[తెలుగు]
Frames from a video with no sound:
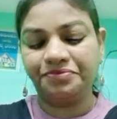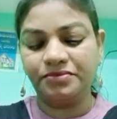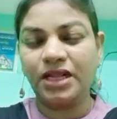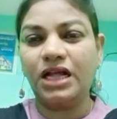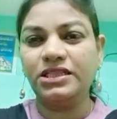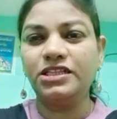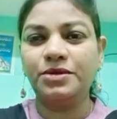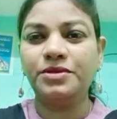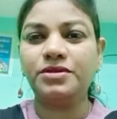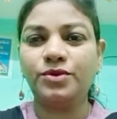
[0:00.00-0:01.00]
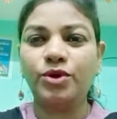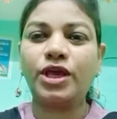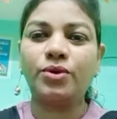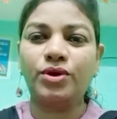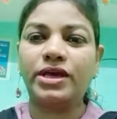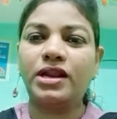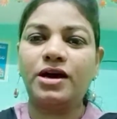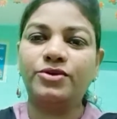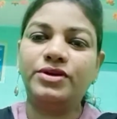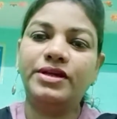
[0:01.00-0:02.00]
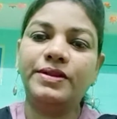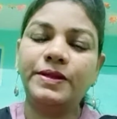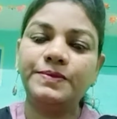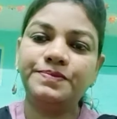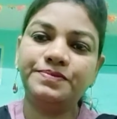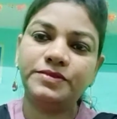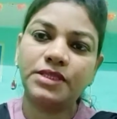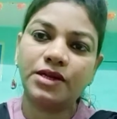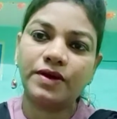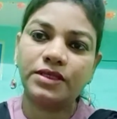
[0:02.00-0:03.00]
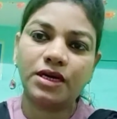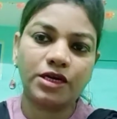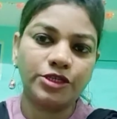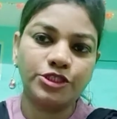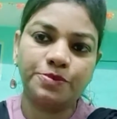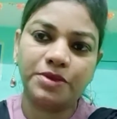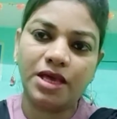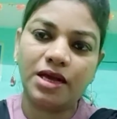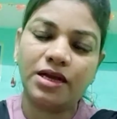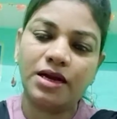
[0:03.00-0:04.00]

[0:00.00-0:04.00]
అంతంత ఓకే ఓకే లాగుండేది తర్వాత అక్కకు చెప్తే అక్క